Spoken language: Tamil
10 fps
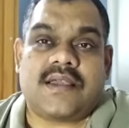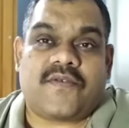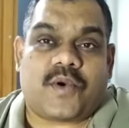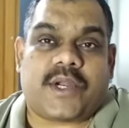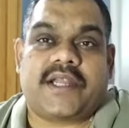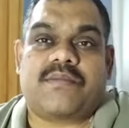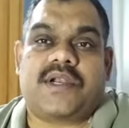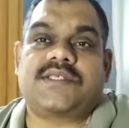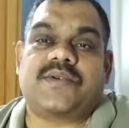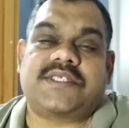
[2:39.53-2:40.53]
ஃபோட்டோ எடுக்க
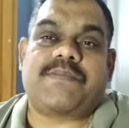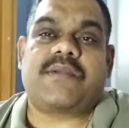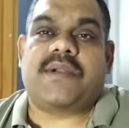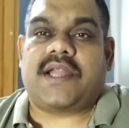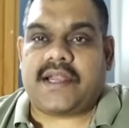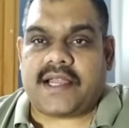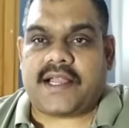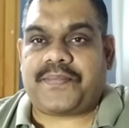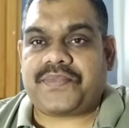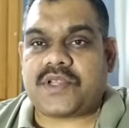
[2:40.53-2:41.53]
முடியல ஸோ டிசப்பாயின்மெண்ட்
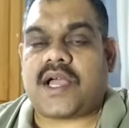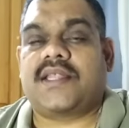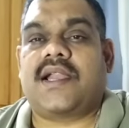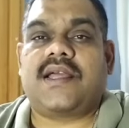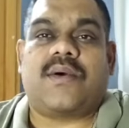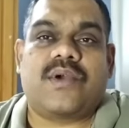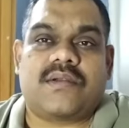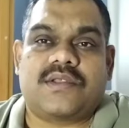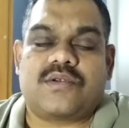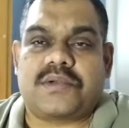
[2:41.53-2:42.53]
ஆகிட்டாங்க ஸோ அதனால அவங்கள
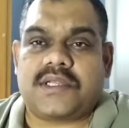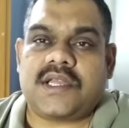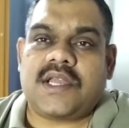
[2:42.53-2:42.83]
வந்து கூப்பிட்டு